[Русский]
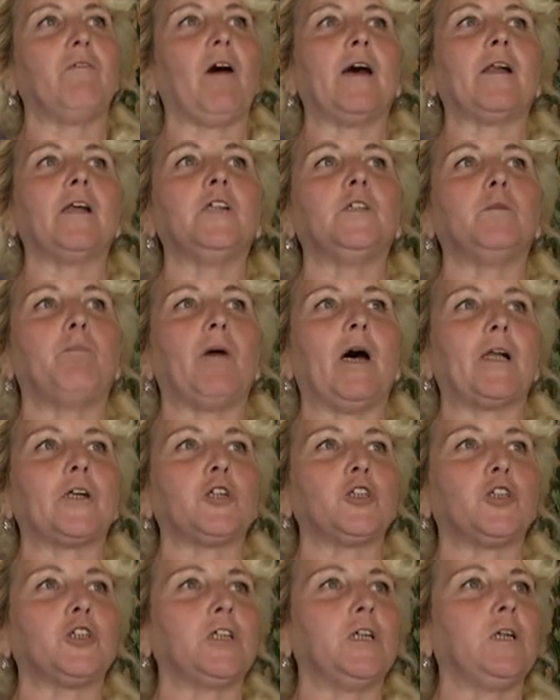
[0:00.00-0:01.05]
варить
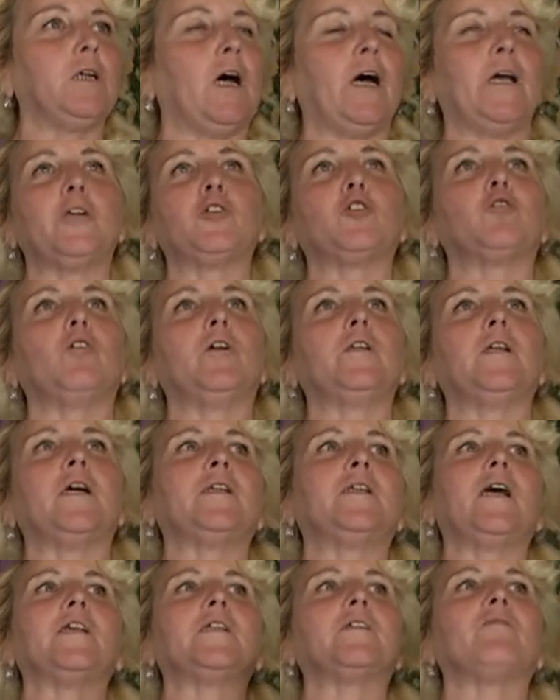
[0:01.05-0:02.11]
борщи, а еще
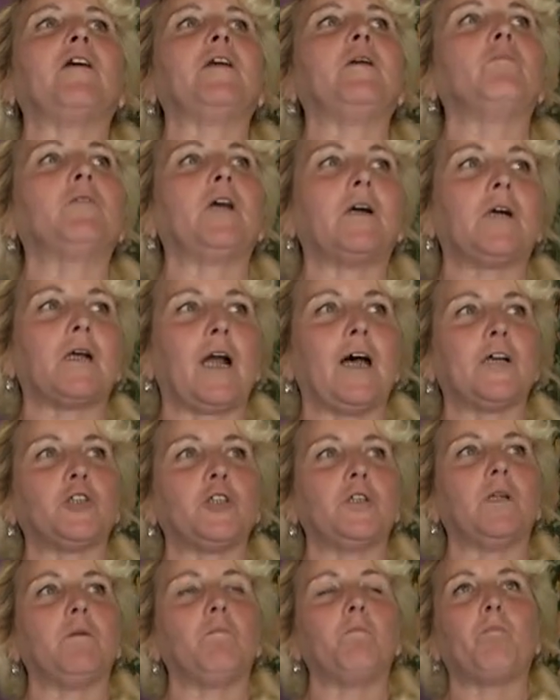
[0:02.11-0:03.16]
иногда своим
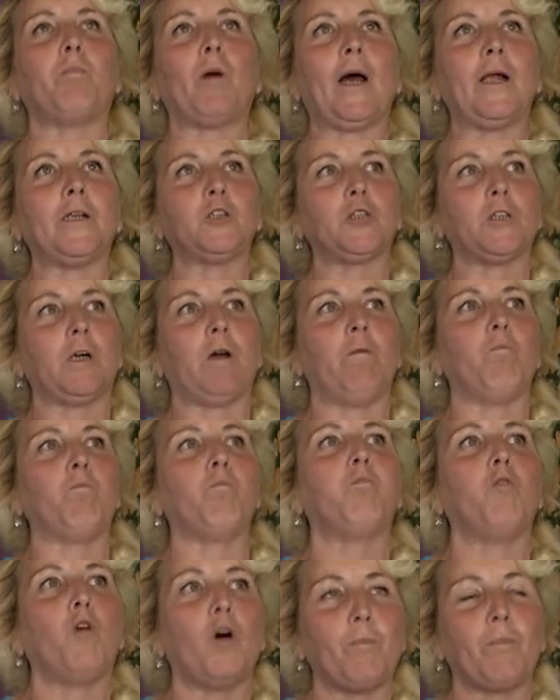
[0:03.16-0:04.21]
накрашенным пальчиком
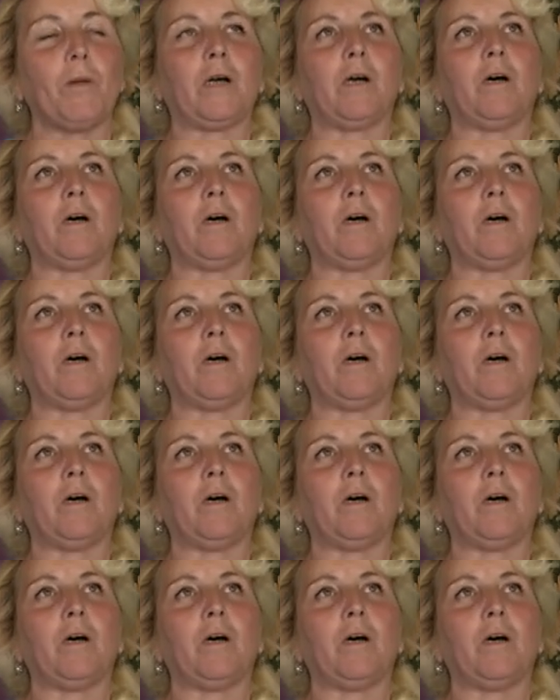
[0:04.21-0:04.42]
попе